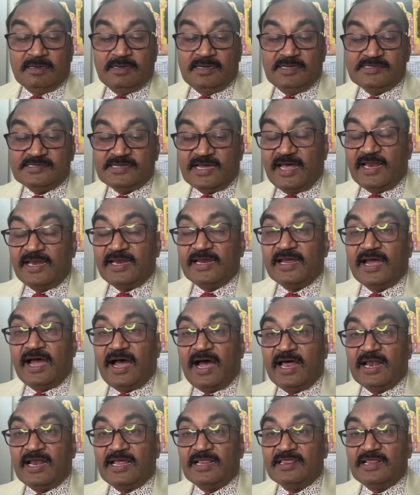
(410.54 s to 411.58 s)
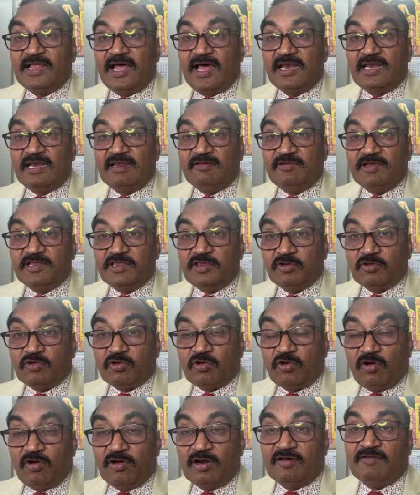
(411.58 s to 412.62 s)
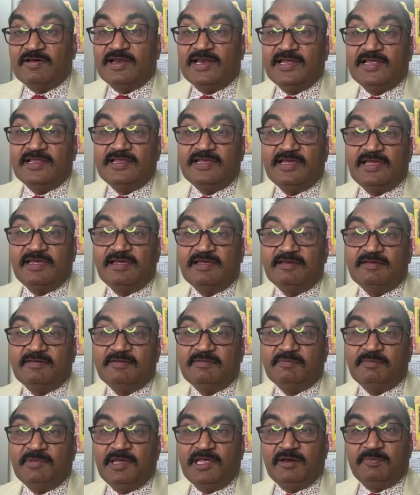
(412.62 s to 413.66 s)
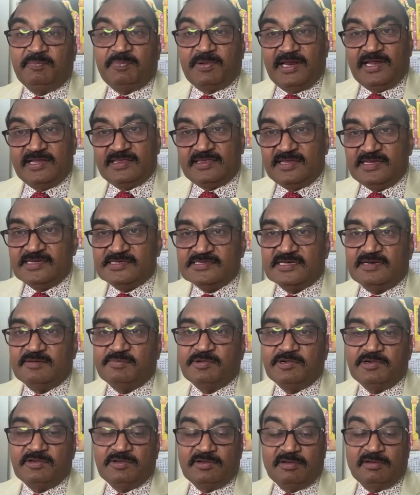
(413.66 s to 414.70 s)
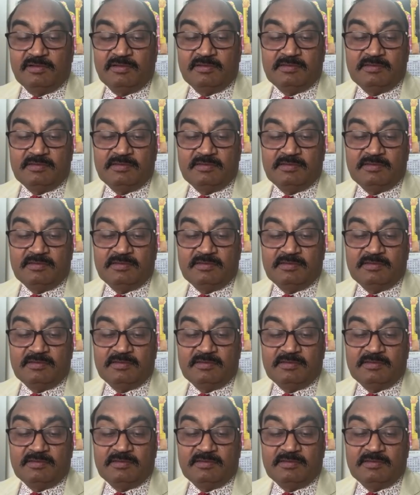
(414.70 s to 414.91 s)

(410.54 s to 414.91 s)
నిజానికి ఆనందాన్ని వెతుక్కోవడం అనేది మీరు ప్రయత్నించినప్పుడు